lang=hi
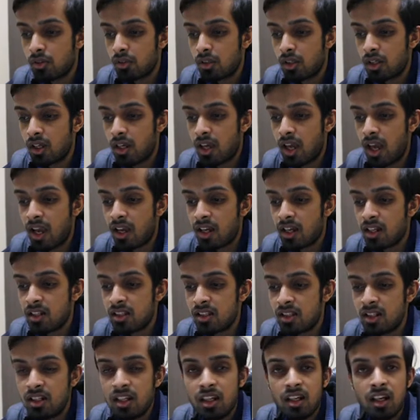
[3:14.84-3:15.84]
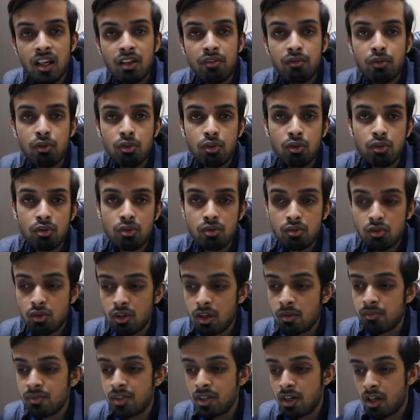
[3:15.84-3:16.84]
के एंगल से ली गई फ़ोटोज़ तो
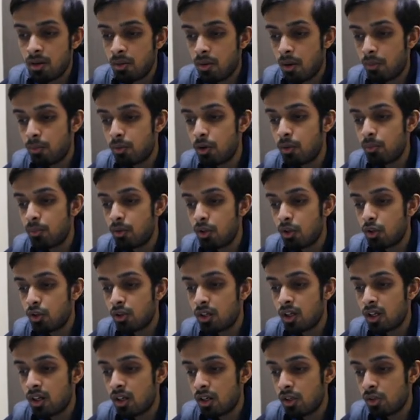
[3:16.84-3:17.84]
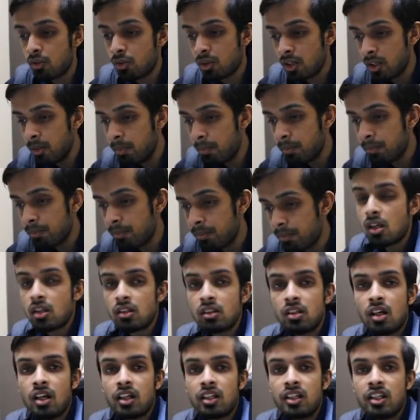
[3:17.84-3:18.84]
कम से कम आपको अपलोड करनी होंगी
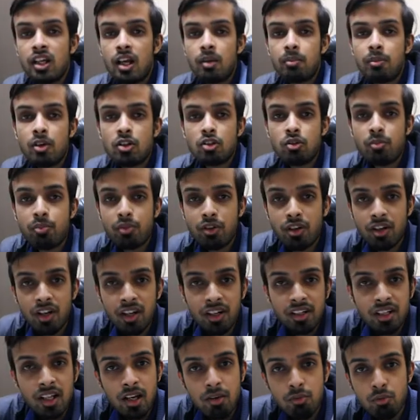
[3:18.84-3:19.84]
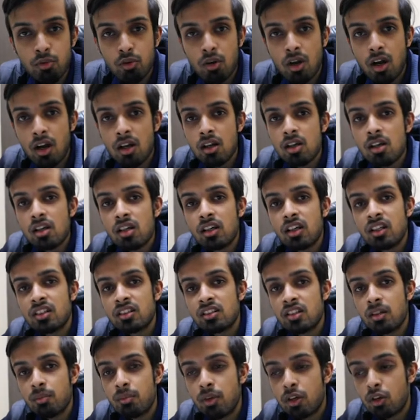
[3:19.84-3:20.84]
ताकि आपका जो प्रोडक्ट है वो
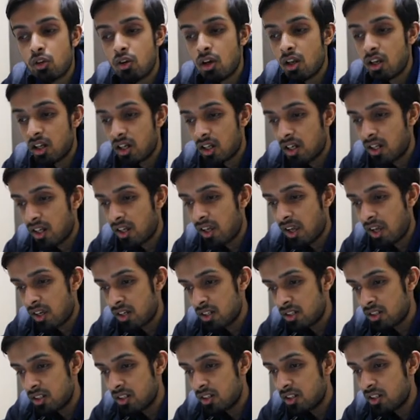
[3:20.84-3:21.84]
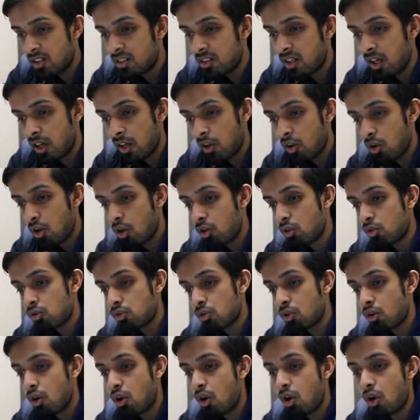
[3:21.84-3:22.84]
कस्टमर को अलग अलग एंगल से दिख जाए और
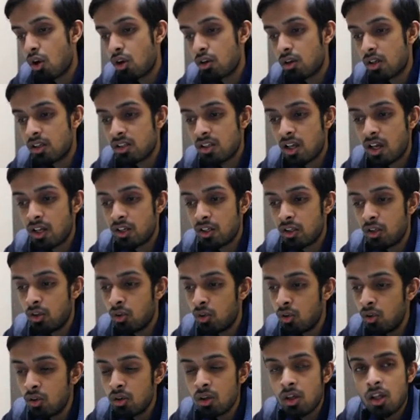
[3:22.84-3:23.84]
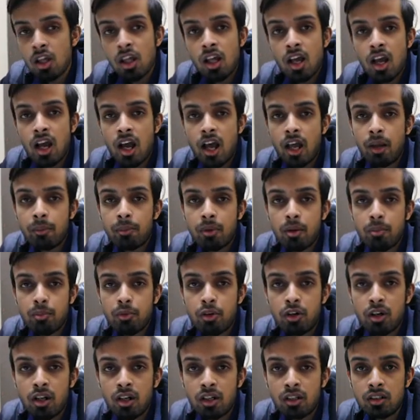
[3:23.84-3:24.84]
उसको और आसानी हो आपका
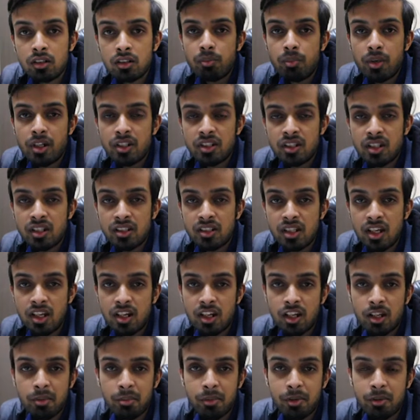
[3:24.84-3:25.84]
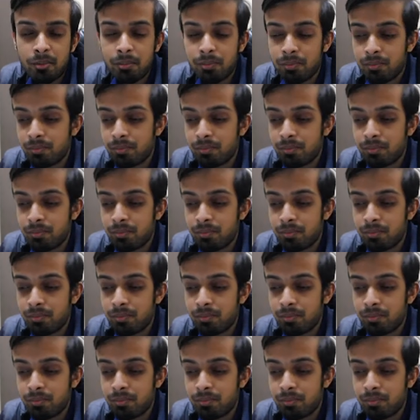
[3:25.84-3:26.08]
प्रोडक्ट परचेज करने में